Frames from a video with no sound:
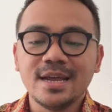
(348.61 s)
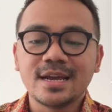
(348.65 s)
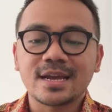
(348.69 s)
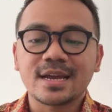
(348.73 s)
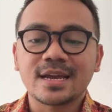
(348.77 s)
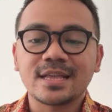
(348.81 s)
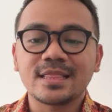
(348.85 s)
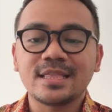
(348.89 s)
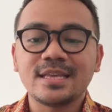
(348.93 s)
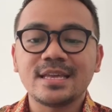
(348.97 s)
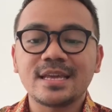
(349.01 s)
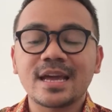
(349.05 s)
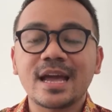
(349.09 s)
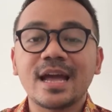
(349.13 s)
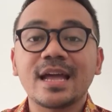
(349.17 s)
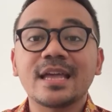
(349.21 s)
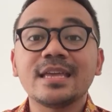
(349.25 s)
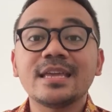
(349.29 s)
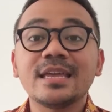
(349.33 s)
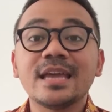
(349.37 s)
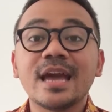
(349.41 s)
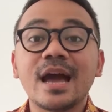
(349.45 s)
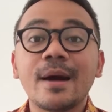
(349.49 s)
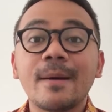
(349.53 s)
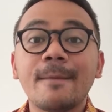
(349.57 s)
ketika
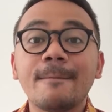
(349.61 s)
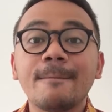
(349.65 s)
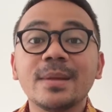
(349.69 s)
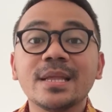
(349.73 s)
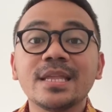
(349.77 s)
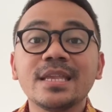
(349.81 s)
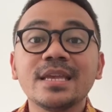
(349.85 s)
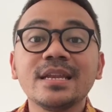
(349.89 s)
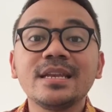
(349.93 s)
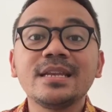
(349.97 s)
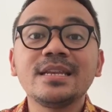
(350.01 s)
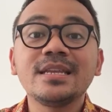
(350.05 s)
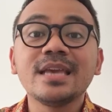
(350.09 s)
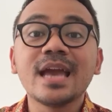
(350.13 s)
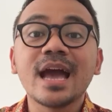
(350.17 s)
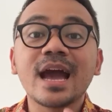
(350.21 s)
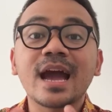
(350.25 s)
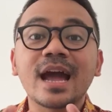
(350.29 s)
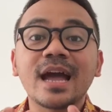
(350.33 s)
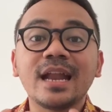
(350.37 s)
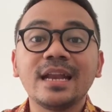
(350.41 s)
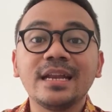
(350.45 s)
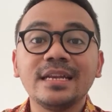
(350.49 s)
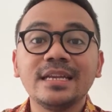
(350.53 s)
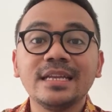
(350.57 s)
ia
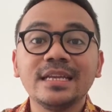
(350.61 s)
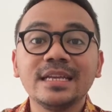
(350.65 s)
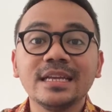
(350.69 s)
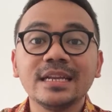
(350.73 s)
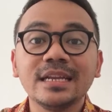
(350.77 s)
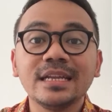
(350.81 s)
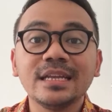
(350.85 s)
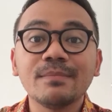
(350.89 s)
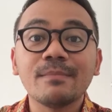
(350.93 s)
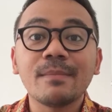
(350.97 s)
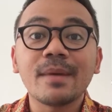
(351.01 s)
menyediakan diri